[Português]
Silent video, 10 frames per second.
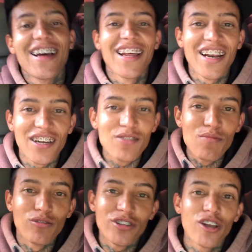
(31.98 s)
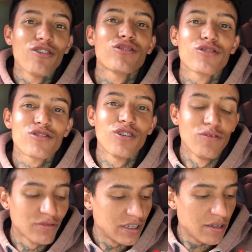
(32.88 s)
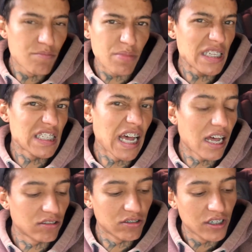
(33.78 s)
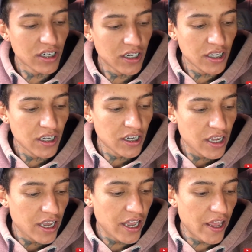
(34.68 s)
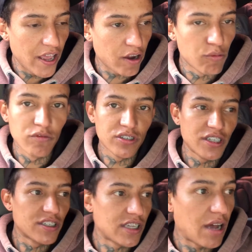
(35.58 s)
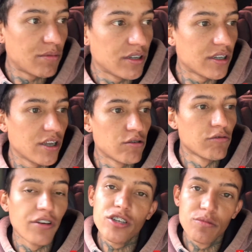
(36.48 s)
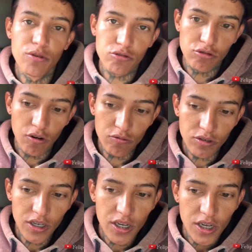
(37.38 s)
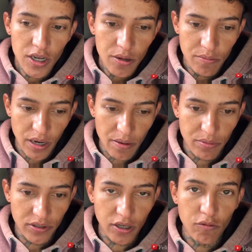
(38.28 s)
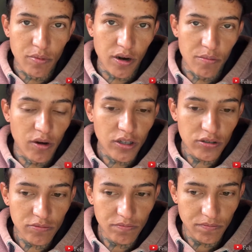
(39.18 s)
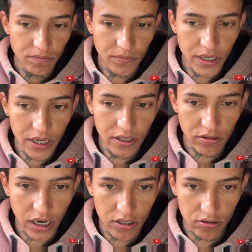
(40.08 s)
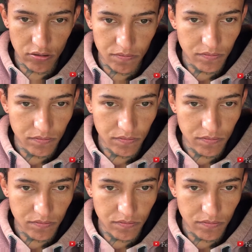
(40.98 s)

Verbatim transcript: galera, montei outro som, pesado é, Como vocês sabem, eu vendi meu som para poder comprar uma moto é, no caso,